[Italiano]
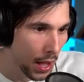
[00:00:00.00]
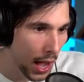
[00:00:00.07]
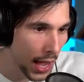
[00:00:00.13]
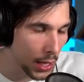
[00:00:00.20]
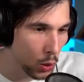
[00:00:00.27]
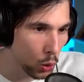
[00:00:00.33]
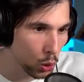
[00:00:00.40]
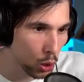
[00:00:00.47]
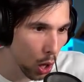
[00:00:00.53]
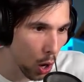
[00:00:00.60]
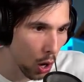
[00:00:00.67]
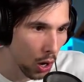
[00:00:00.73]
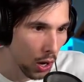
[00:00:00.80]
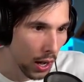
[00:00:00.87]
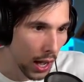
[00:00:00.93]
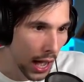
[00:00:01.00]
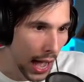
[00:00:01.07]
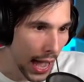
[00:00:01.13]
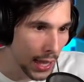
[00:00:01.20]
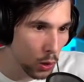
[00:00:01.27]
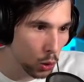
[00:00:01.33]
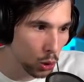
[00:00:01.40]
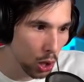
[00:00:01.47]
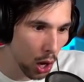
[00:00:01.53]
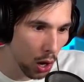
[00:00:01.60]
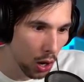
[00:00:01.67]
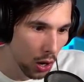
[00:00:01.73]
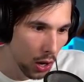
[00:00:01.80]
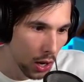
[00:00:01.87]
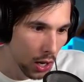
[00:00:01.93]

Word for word: Aiuto, aiuto.